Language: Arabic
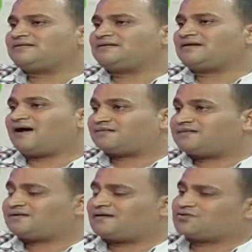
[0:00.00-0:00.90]

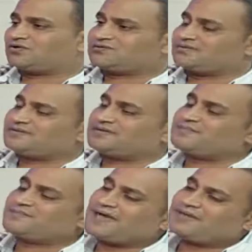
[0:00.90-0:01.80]
الحديقه تعتبر
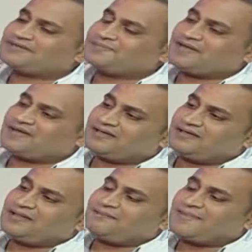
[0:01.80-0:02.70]
مع تبع
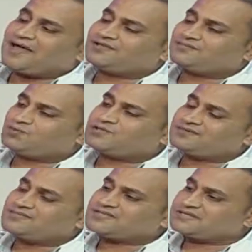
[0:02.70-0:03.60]
معهد بحوث
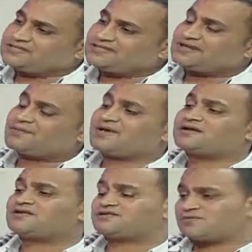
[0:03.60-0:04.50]
البساتين
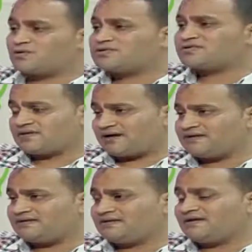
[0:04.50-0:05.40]
مركز البحوث
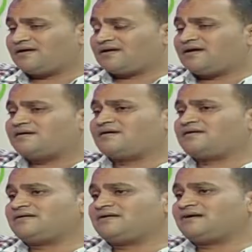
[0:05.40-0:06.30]
الزراعيه أوه. هي
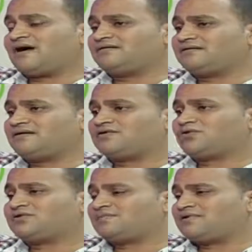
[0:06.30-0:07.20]
هي الحديقه
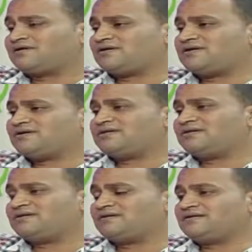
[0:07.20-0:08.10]
تعتبر
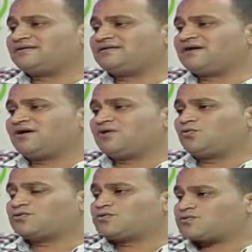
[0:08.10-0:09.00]

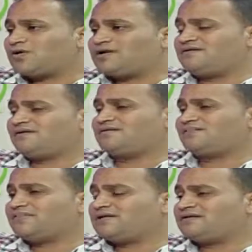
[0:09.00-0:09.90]
جزء صغير
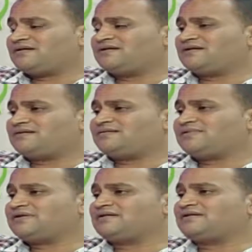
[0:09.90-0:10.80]
من
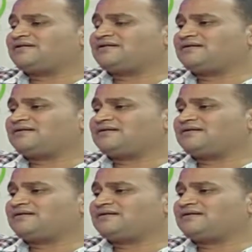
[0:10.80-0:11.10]
من